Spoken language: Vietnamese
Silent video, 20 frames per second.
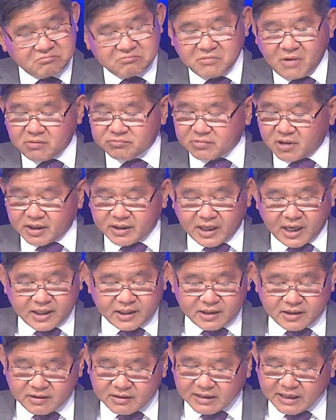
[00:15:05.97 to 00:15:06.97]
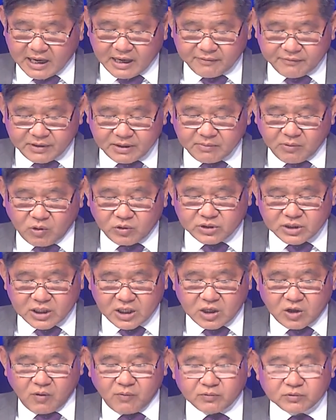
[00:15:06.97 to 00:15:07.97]
ông nói đây, các vị bộ
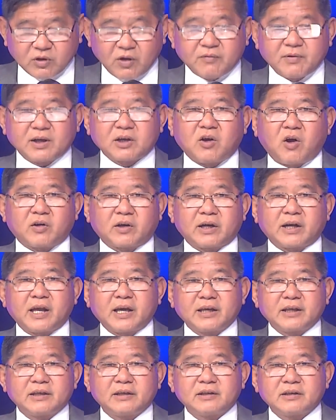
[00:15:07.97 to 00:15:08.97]
trưởng cùng tôi vẫn còn ở đây.